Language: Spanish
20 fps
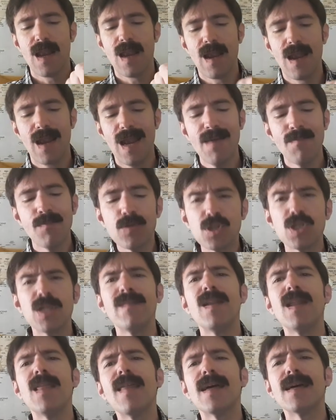la
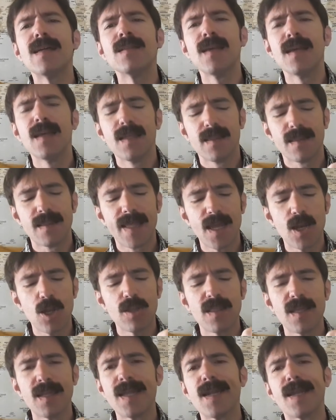posibilidad de no
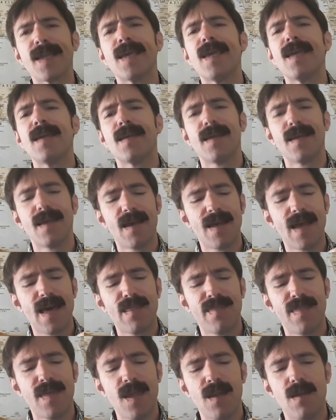tener que
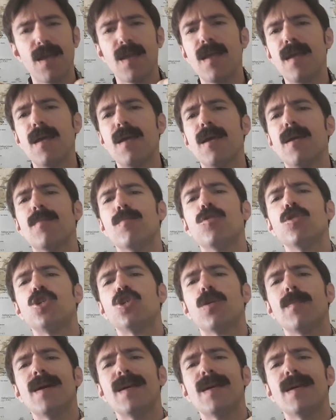hacer eh, mucho